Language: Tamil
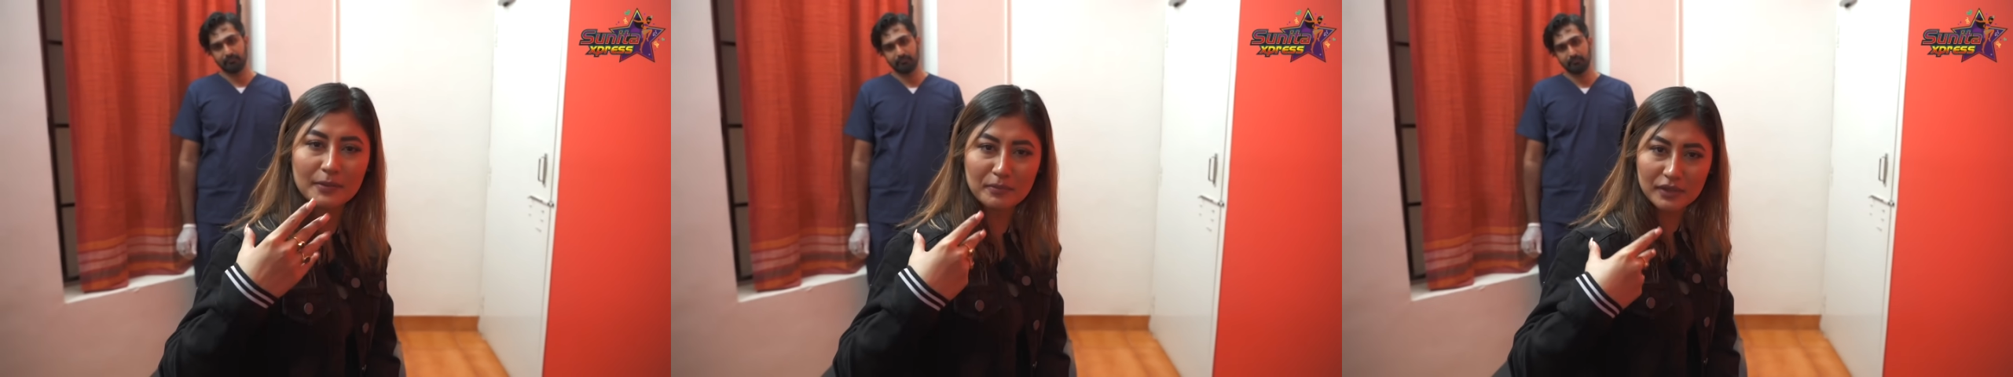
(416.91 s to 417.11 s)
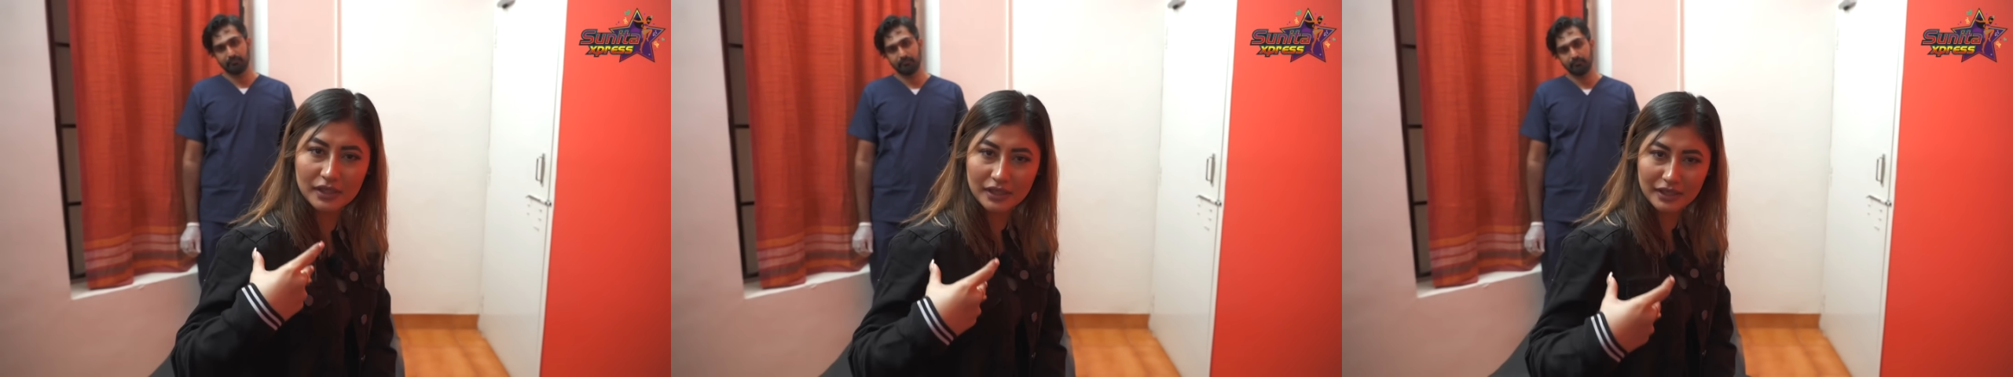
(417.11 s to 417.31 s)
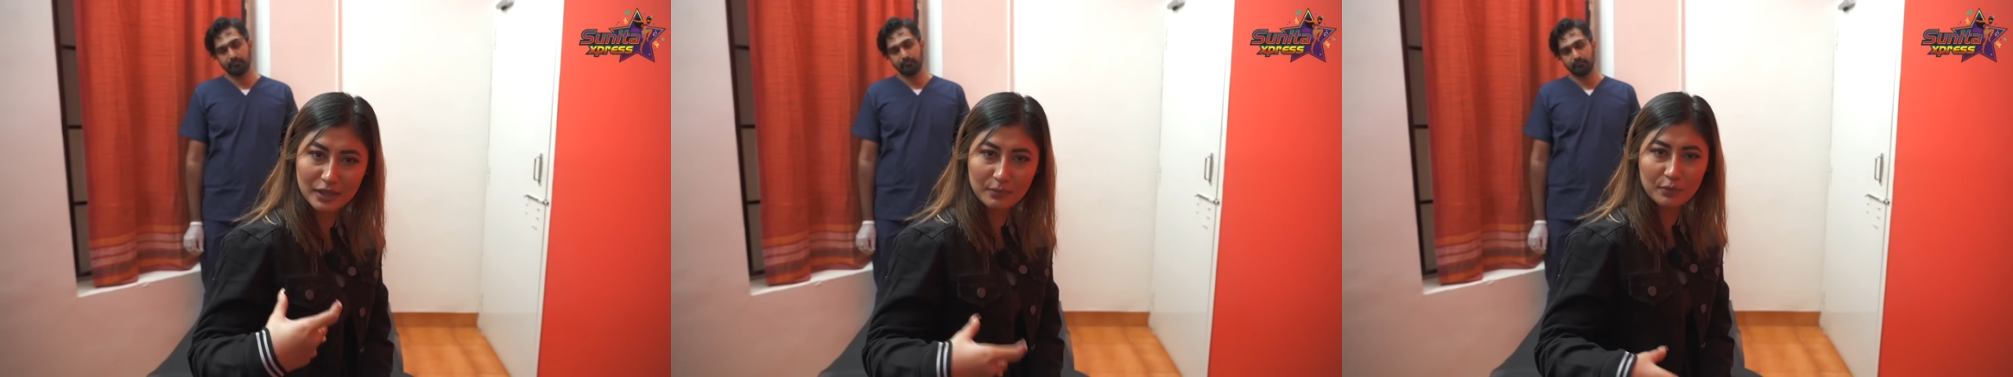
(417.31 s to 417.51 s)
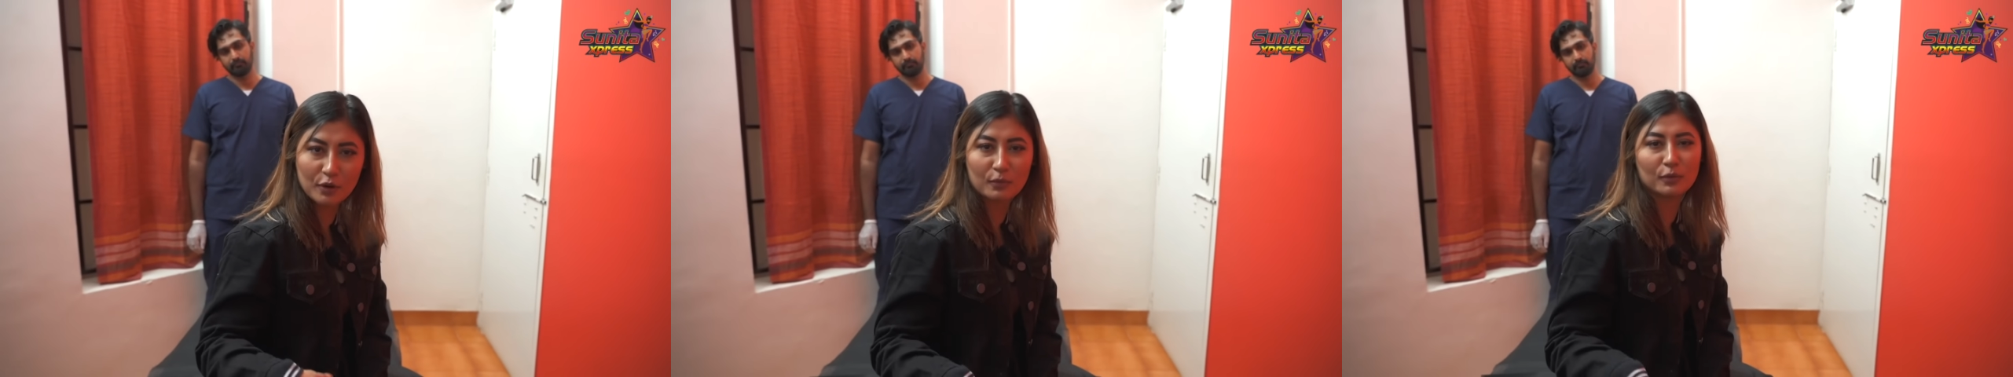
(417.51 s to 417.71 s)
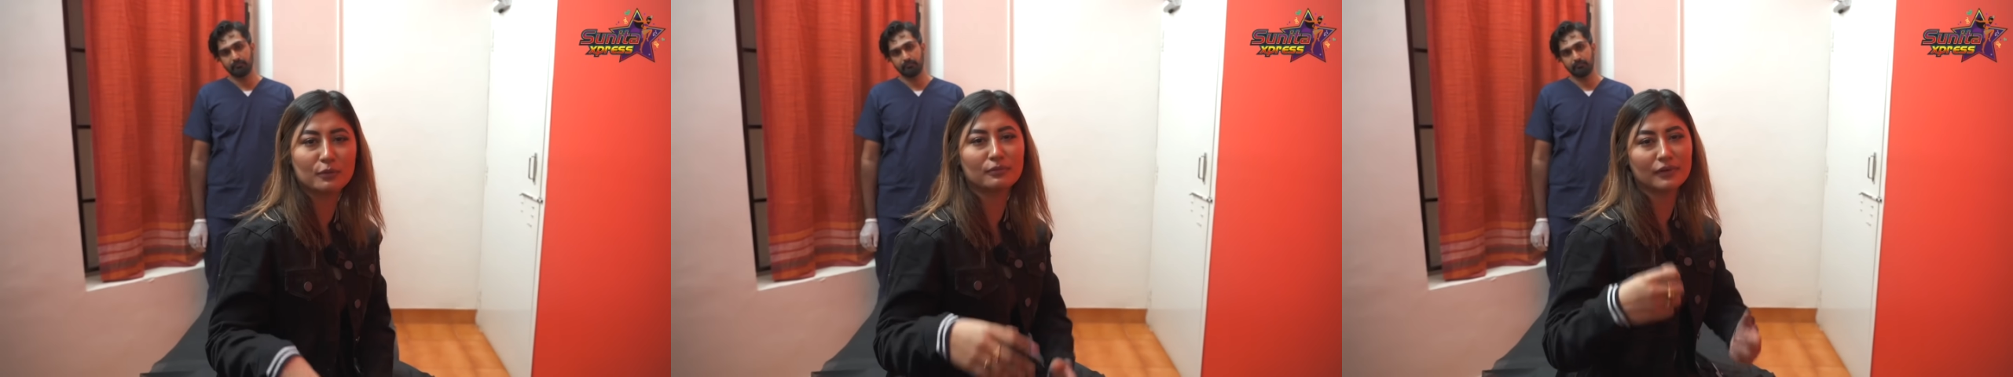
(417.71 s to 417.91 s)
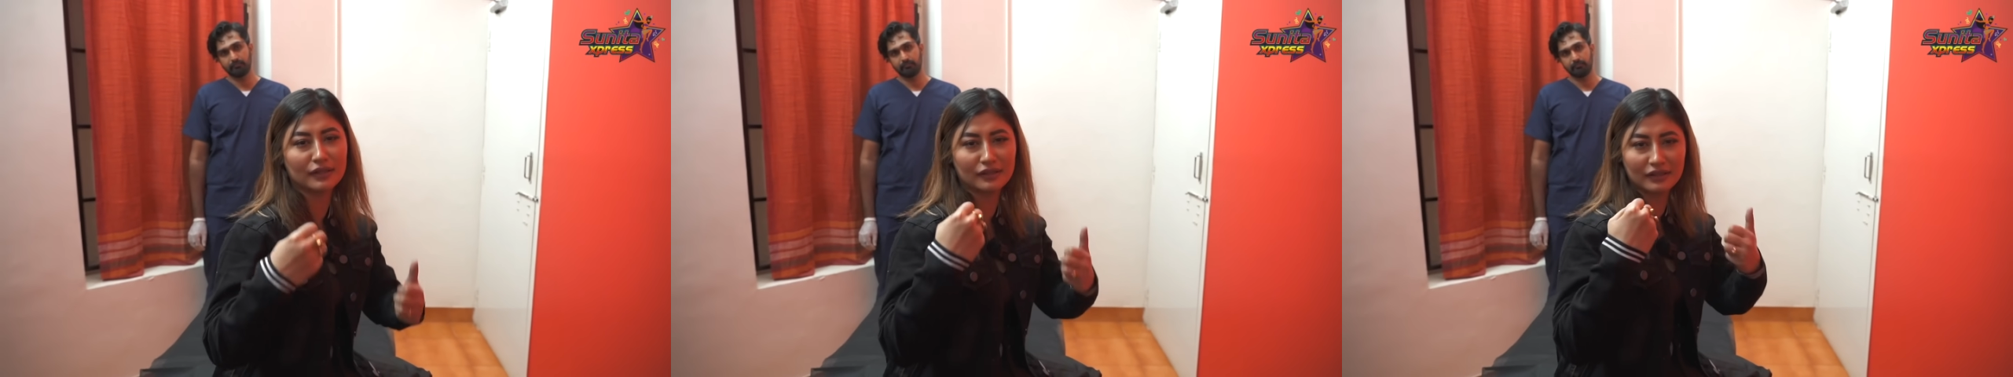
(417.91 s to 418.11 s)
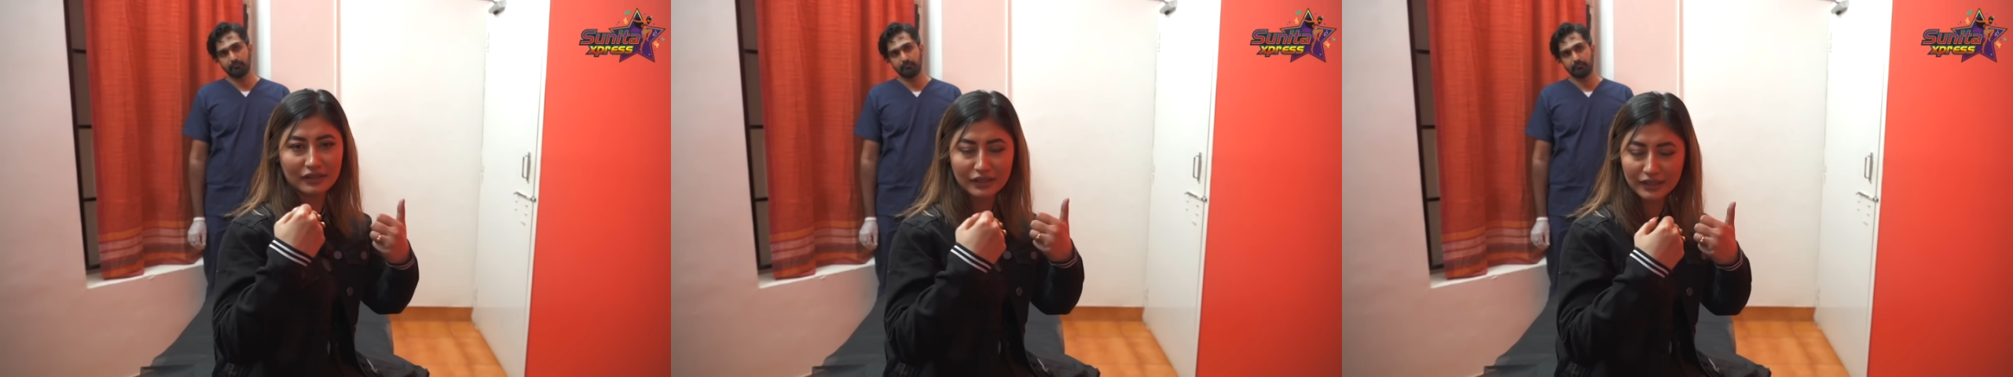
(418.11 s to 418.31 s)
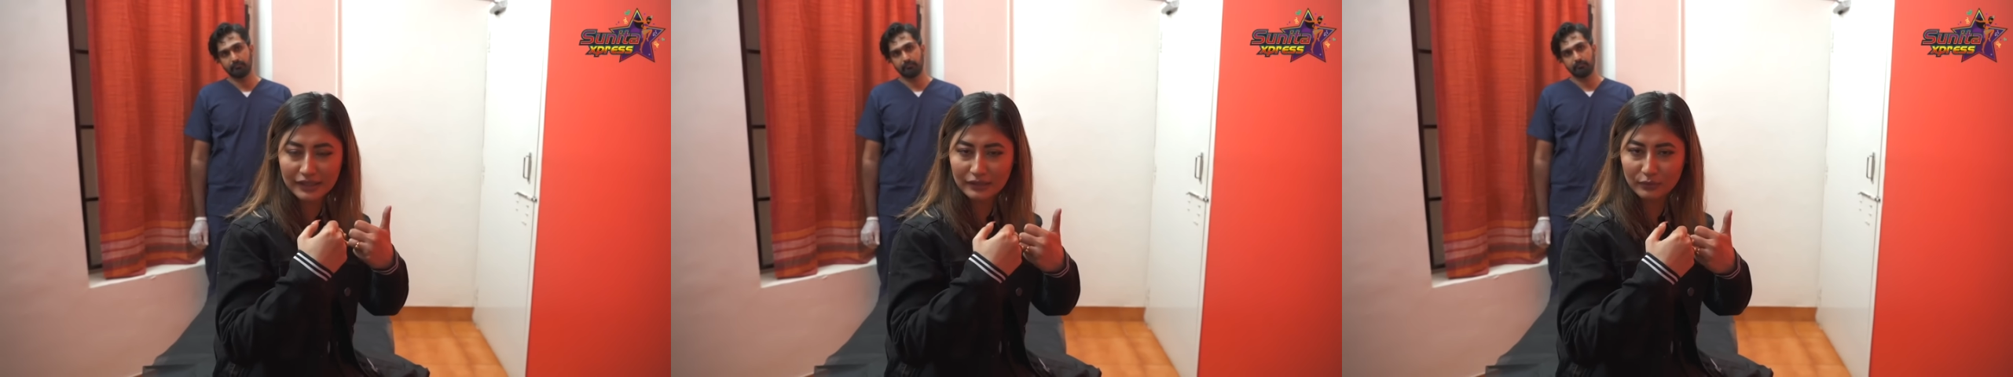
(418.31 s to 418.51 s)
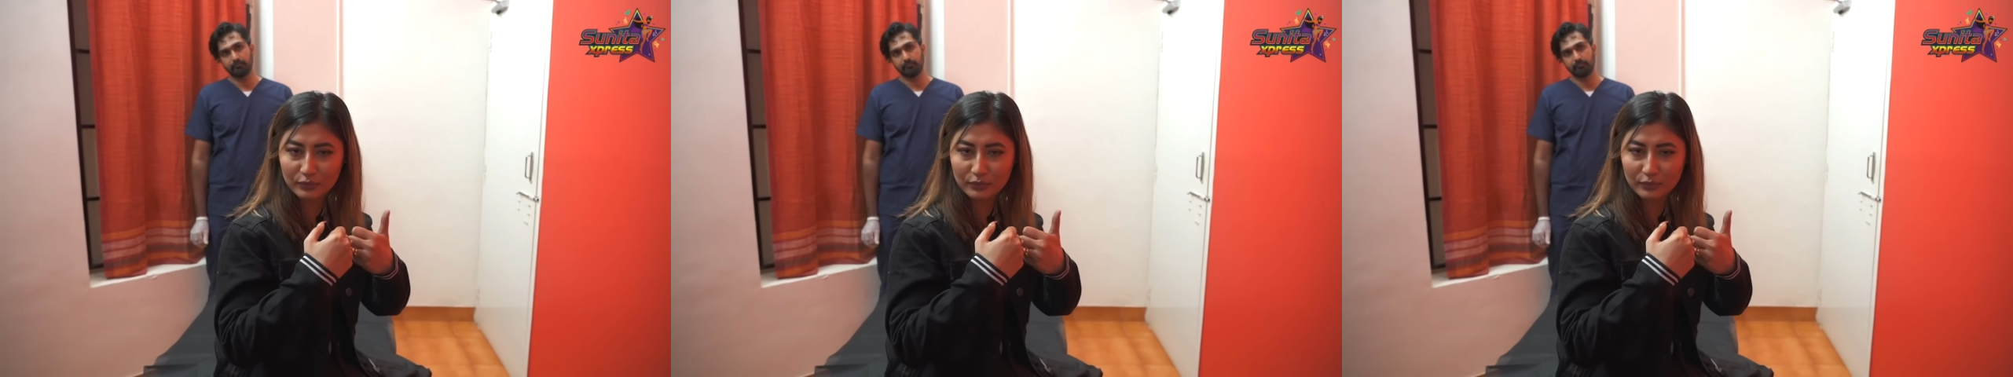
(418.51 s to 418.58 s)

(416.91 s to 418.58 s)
நம்மளுக்கு என்ன ப்ராப்ளம் வந்து நீ